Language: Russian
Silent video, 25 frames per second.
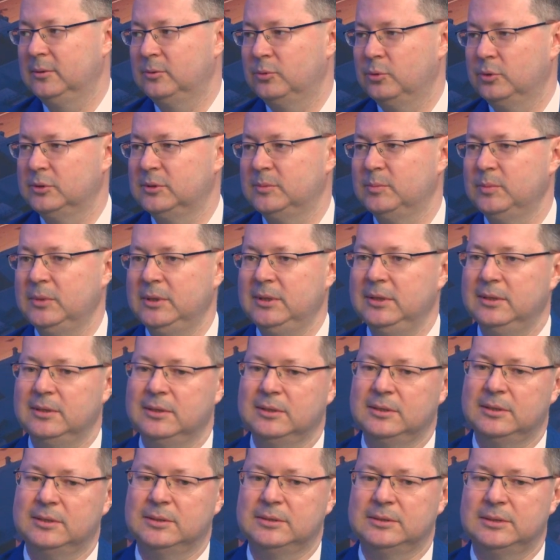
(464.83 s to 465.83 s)
То есть есть мы
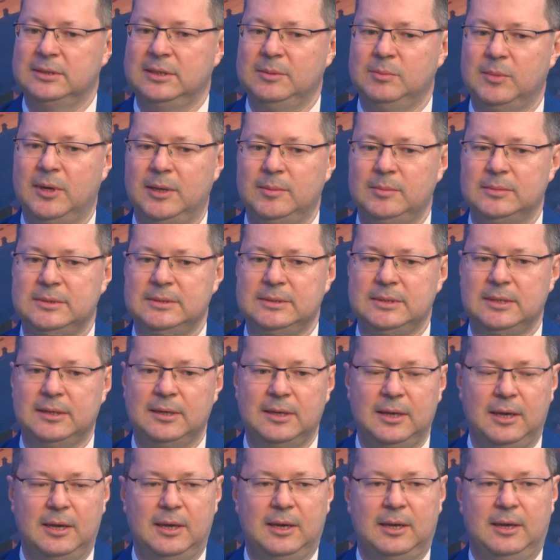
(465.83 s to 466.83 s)
э, занимаемся
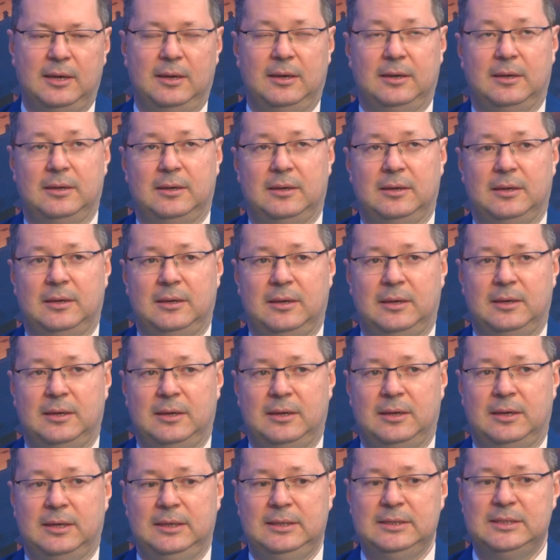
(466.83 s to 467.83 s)
э,
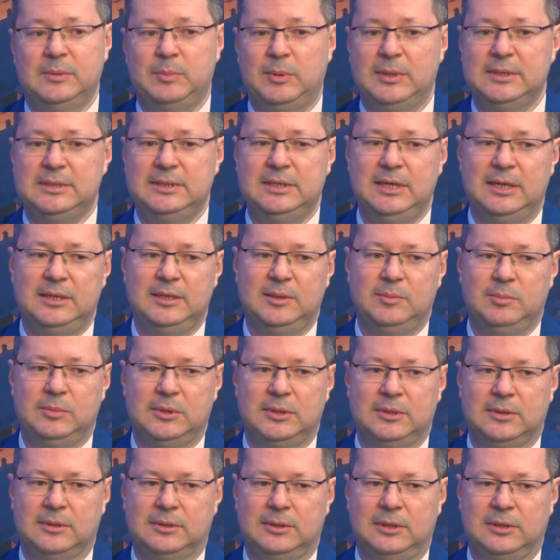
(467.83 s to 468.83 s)

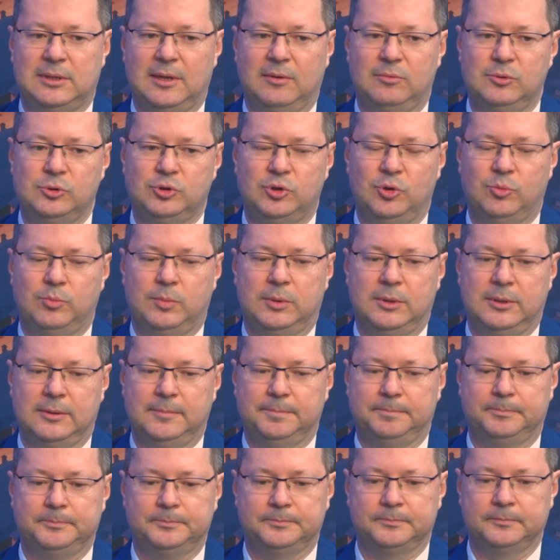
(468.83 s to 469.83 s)
изобретениями для того,
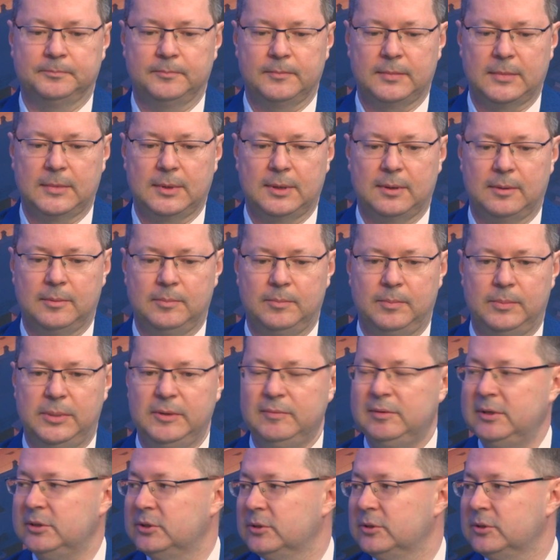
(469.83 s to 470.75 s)
чтобы... А производители привлечь...